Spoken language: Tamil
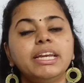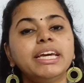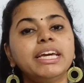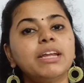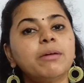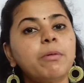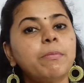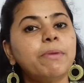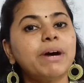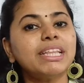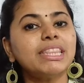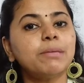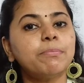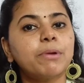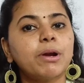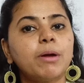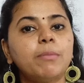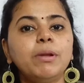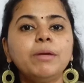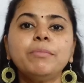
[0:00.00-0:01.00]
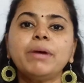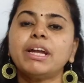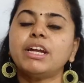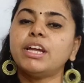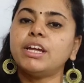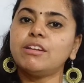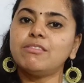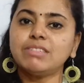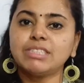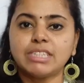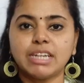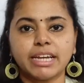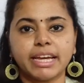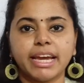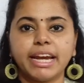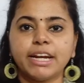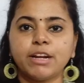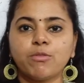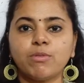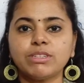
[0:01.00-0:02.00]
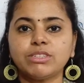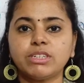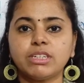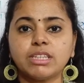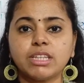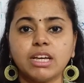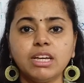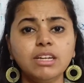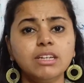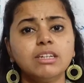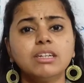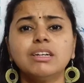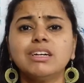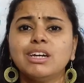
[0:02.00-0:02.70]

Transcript: இன்றைக்கி நம்ம பார்த்த ப்ராப்ளம் அண்ணா யூனிவர்சிட்டியில் கேட்ட கொஸ்டின் தான்